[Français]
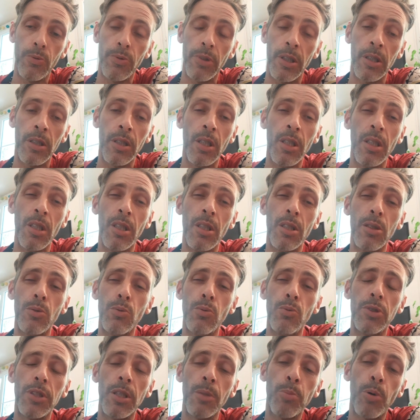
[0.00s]
Enfin,
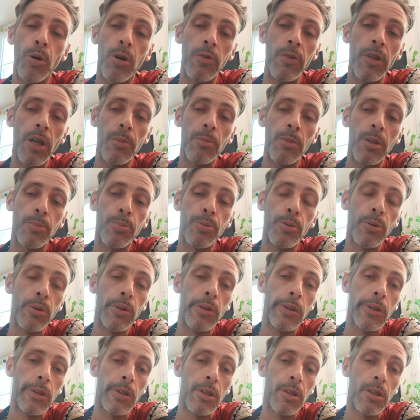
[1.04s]
tous ces proverbes un
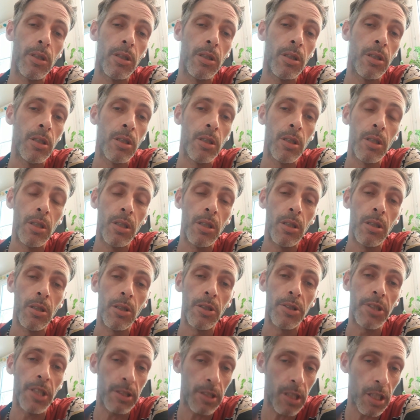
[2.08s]
peu
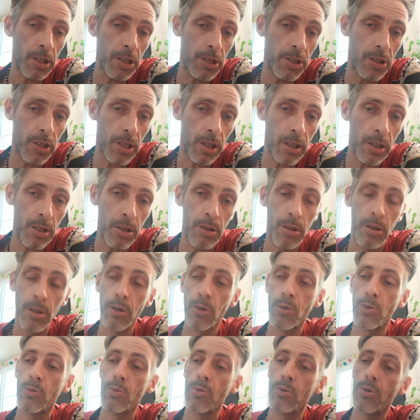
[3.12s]
satanistes
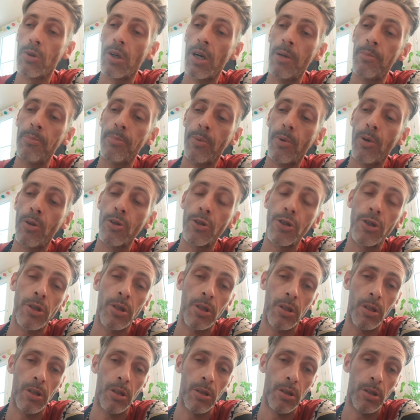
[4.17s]
hein, qu'on
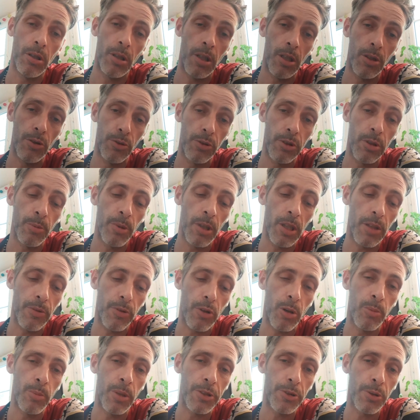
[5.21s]
rapproche justement à la
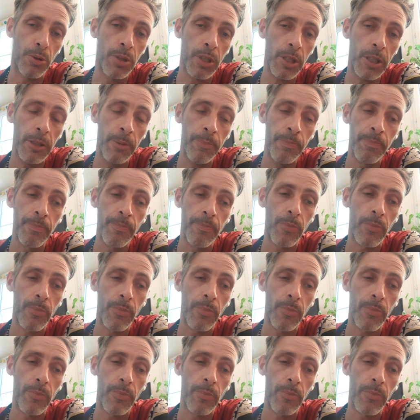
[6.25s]
franc-maçonnerie.